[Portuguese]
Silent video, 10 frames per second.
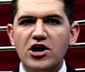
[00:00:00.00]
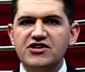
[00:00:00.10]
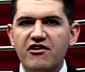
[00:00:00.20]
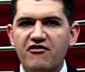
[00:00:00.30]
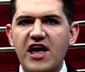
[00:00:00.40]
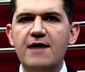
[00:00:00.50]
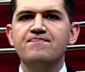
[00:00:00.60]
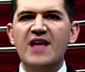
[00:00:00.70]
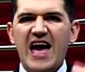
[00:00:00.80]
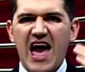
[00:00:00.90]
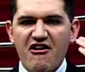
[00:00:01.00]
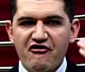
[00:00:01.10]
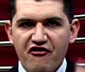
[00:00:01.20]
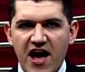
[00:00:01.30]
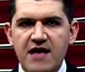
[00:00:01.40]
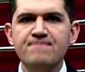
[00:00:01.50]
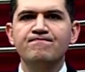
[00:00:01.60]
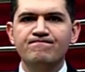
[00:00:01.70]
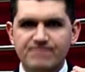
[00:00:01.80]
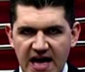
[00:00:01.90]
não pode viver refém
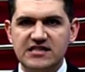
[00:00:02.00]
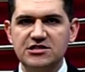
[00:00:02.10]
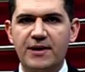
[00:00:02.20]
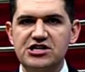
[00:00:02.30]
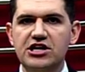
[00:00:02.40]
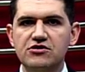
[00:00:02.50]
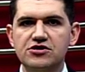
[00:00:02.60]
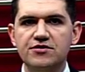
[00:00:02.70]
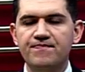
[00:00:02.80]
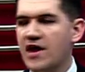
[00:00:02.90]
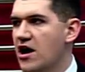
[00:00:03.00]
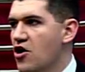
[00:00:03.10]
desses bandidos.